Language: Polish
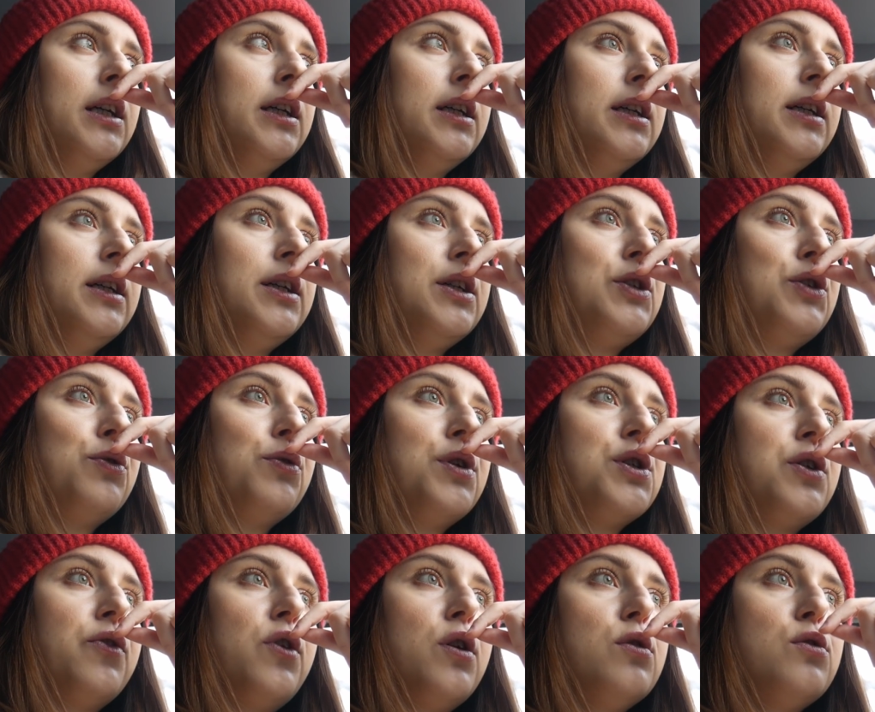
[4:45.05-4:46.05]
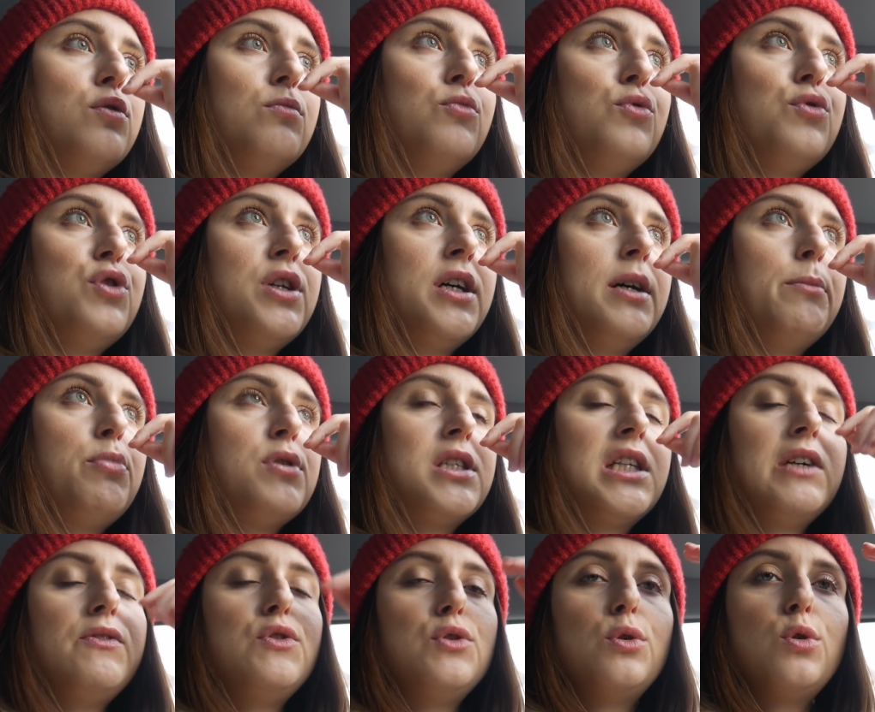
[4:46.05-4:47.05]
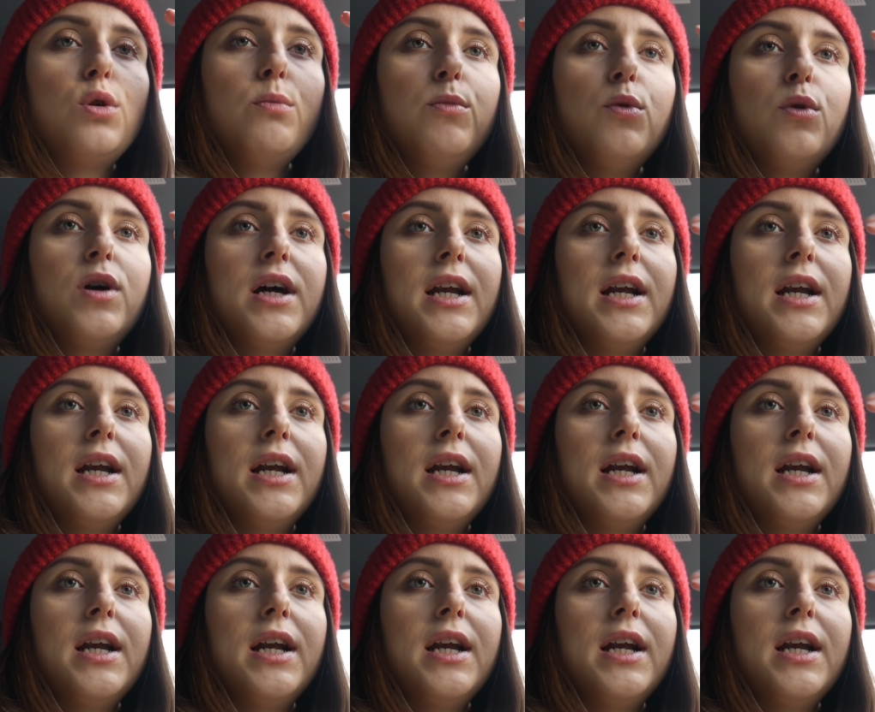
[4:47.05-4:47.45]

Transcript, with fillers: E, czuję, że w końcu muszę postawić grubą